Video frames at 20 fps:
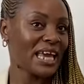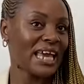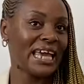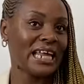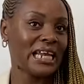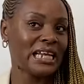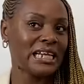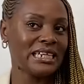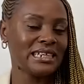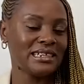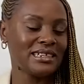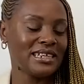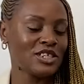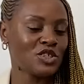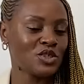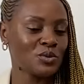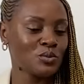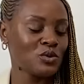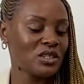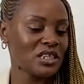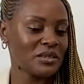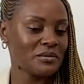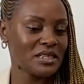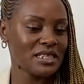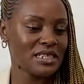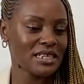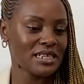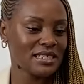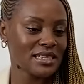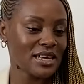Porque él, de hecho,
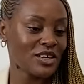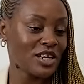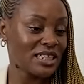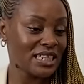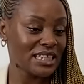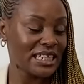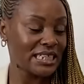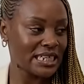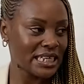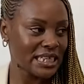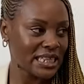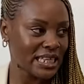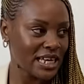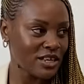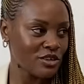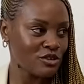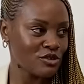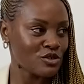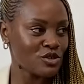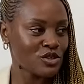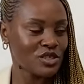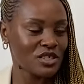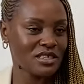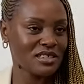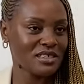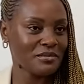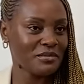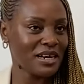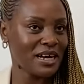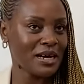muchas veces, ahora tiene 13
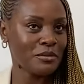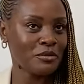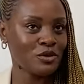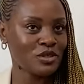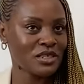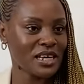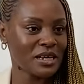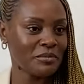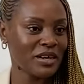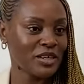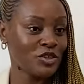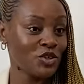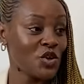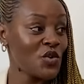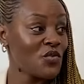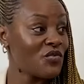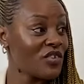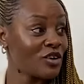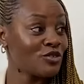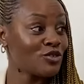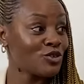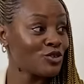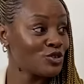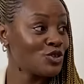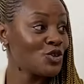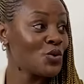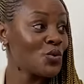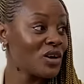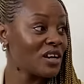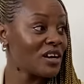años, si bajamos al patio y ve
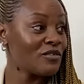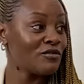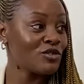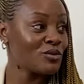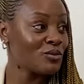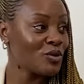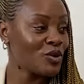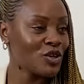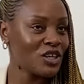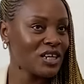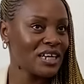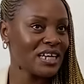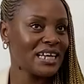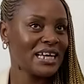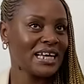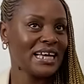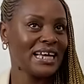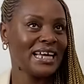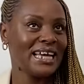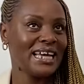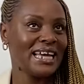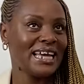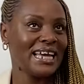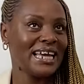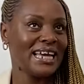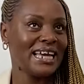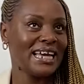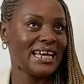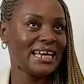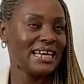a otros niños jugar al fútbol,
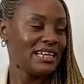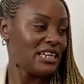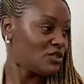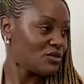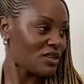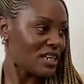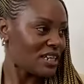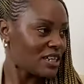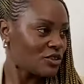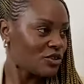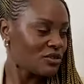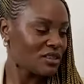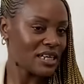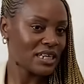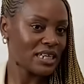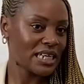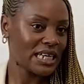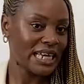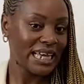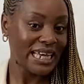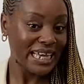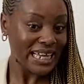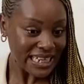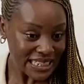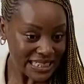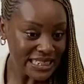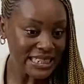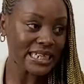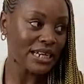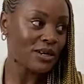es una anécdota.
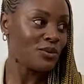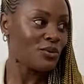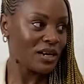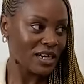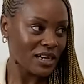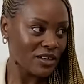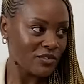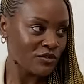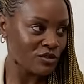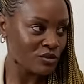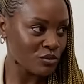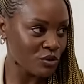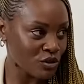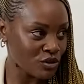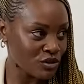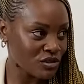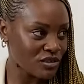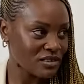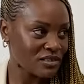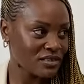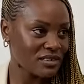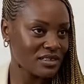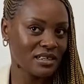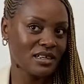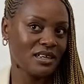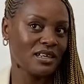Él entra a jugar al fútbol.